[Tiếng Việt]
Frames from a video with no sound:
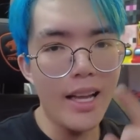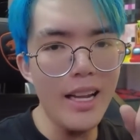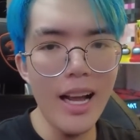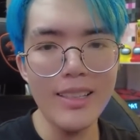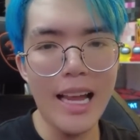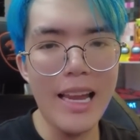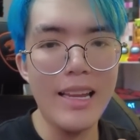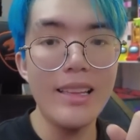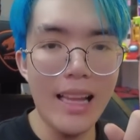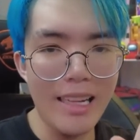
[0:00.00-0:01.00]
thì lần
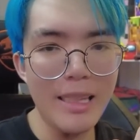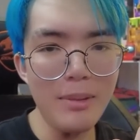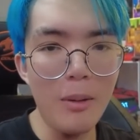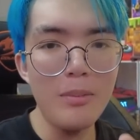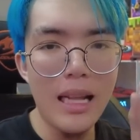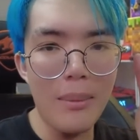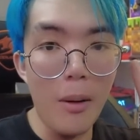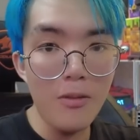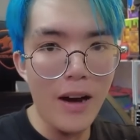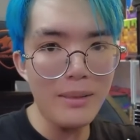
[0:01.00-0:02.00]
này lại tiếp tục là
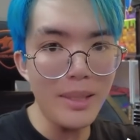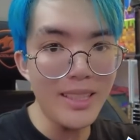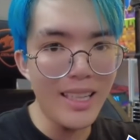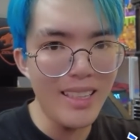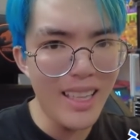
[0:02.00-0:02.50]
một fan meeting